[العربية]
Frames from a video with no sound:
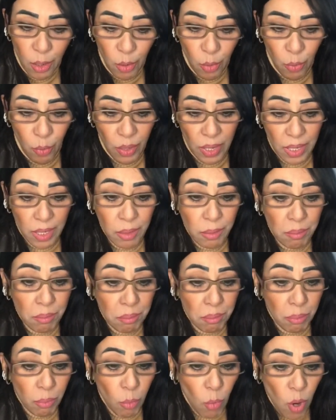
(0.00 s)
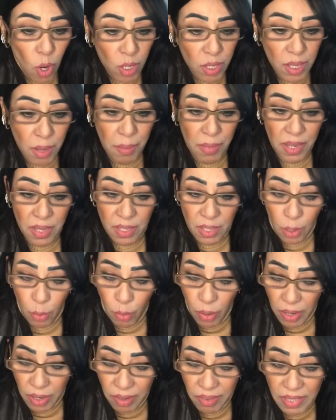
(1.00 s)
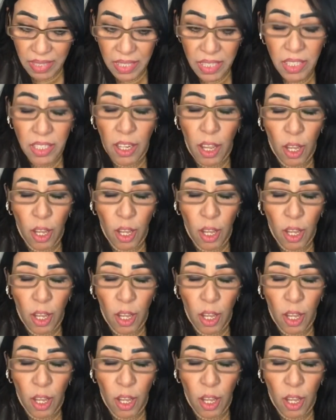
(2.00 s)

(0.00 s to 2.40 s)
ومعظم الزواهريين